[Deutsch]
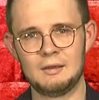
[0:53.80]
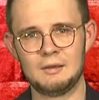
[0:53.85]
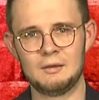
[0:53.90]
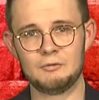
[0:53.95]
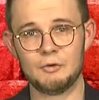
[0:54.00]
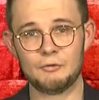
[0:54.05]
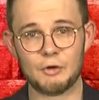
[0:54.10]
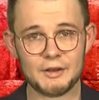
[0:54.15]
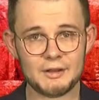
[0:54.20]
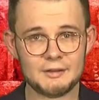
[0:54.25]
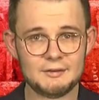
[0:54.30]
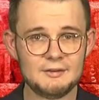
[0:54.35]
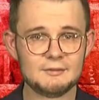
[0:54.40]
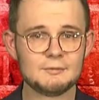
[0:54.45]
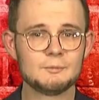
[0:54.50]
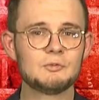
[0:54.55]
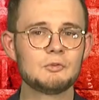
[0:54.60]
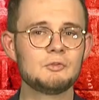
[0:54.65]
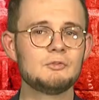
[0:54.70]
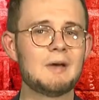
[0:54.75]
Wir wollen in
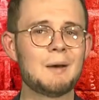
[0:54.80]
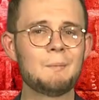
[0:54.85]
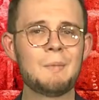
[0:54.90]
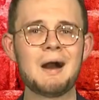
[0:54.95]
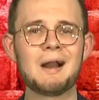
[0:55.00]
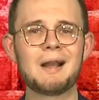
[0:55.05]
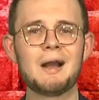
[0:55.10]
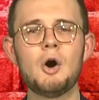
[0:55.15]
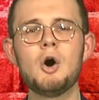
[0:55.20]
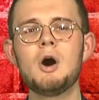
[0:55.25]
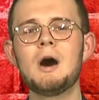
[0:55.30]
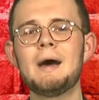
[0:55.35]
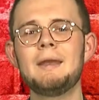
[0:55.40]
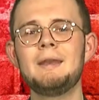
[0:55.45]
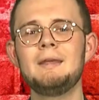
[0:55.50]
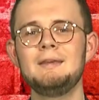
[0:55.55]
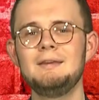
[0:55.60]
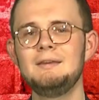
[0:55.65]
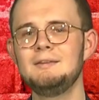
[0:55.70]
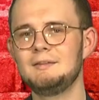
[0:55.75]
diesem Zusammenhang auch
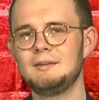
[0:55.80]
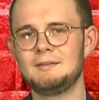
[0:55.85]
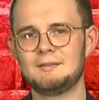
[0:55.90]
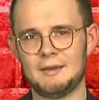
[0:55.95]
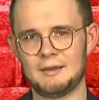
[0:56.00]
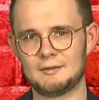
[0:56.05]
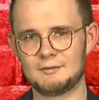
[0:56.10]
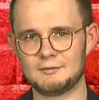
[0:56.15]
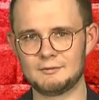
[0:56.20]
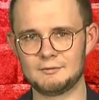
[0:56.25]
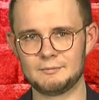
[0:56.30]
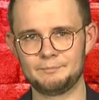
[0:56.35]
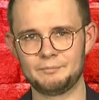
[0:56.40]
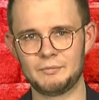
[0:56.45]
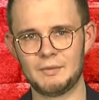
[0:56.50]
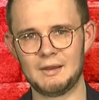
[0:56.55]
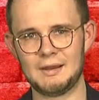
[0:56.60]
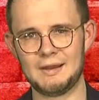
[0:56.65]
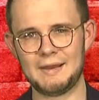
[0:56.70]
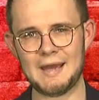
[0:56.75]
eine EasyTax,
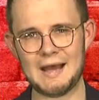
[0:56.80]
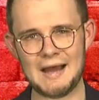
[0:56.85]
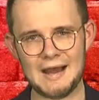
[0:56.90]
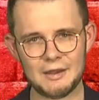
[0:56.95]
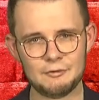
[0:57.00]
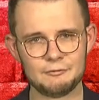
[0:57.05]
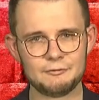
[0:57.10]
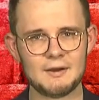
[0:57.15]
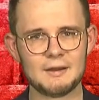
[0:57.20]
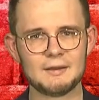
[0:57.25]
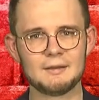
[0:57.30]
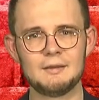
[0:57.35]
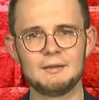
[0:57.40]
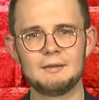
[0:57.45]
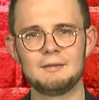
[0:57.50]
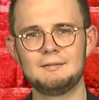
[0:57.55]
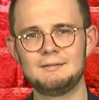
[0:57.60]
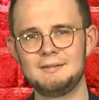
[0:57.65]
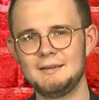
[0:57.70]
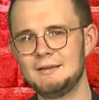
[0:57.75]
eine einfache
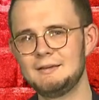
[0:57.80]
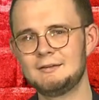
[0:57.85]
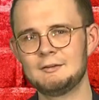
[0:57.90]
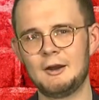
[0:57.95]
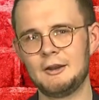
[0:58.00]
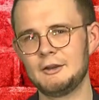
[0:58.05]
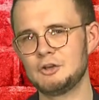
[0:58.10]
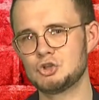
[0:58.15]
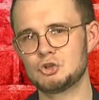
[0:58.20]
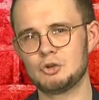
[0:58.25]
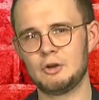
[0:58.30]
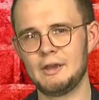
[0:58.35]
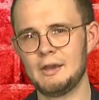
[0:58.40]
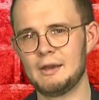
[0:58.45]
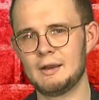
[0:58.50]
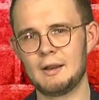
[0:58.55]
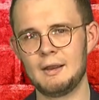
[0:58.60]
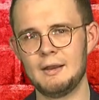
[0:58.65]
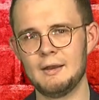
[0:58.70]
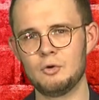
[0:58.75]
digitale
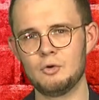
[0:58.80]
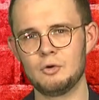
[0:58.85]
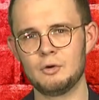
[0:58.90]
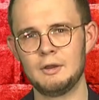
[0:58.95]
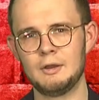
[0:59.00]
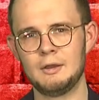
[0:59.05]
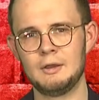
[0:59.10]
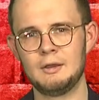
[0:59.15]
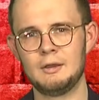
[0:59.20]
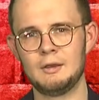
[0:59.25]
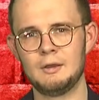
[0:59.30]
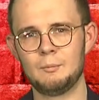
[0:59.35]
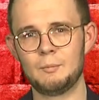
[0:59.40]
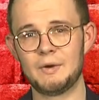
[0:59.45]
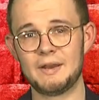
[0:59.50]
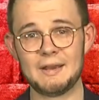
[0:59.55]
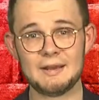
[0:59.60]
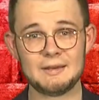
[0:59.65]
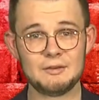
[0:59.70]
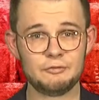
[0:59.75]
Steuererklärung
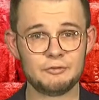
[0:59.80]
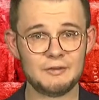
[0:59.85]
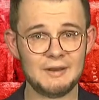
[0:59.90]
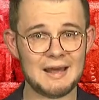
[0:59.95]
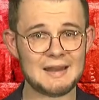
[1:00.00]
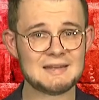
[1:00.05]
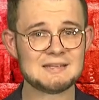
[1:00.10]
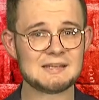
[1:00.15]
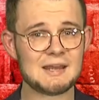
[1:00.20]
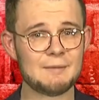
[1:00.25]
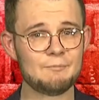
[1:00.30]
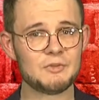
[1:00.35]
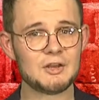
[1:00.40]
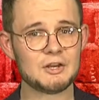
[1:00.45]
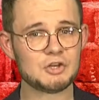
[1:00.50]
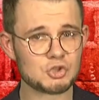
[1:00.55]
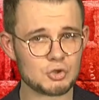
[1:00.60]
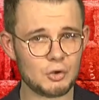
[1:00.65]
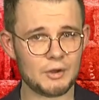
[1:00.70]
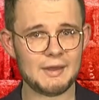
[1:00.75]
bei der die
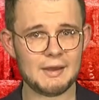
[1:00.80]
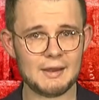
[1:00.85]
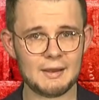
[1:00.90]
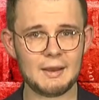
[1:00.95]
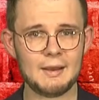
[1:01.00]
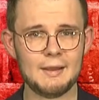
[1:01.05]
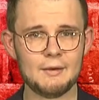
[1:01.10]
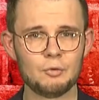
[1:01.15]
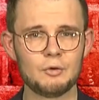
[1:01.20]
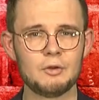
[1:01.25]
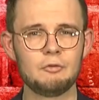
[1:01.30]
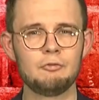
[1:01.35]
Finanzämter Steuererklärungen